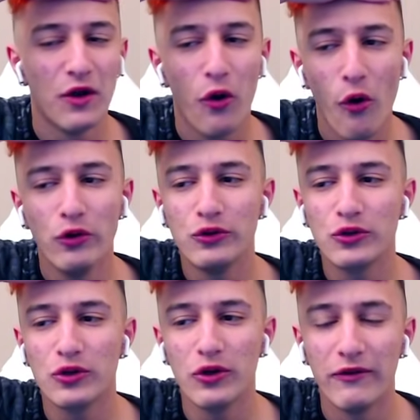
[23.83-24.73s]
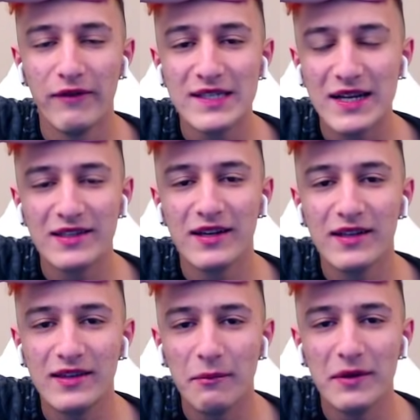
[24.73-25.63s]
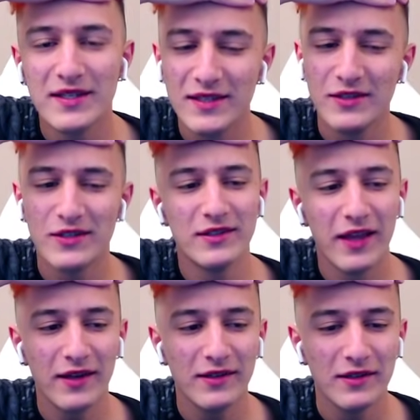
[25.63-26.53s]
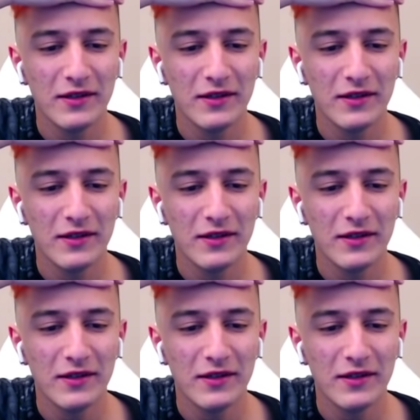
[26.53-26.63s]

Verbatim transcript: öldük ve saçlar gitti ama sizin için değer.